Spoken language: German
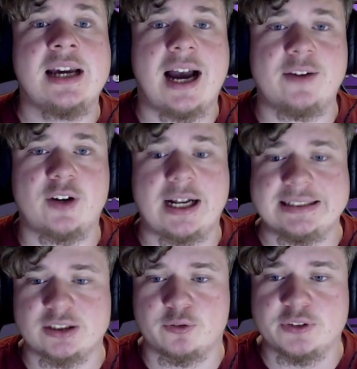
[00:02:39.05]
einfach
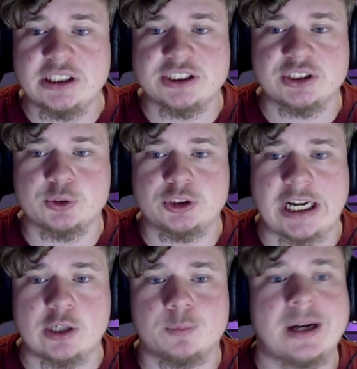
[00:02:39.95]
alles auf niedrig zu
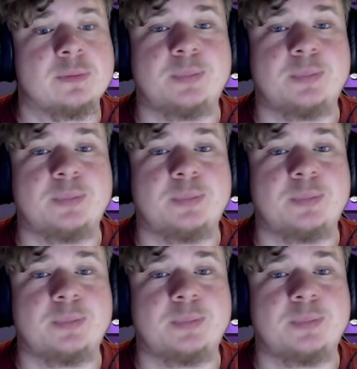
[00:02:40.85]
stellen, um ein